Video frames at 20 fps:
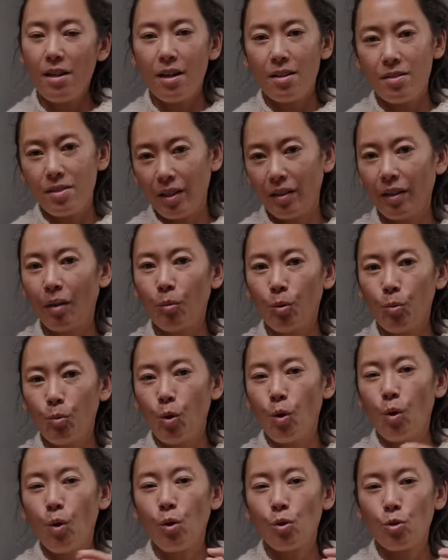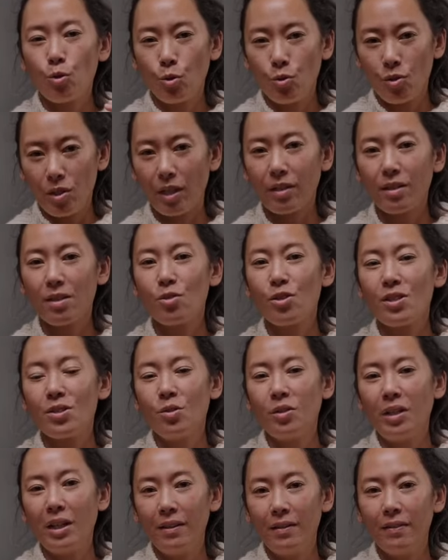à certains moments, sur une certaine
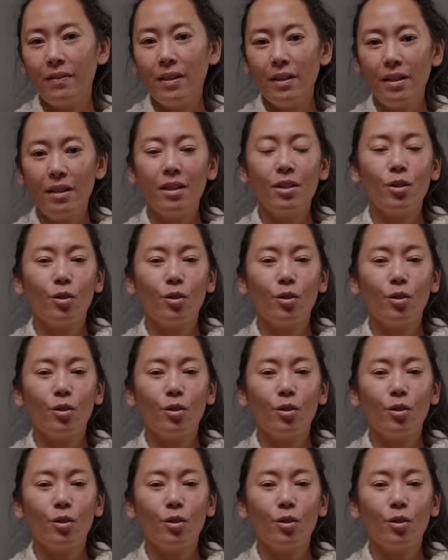saisonnalité, il y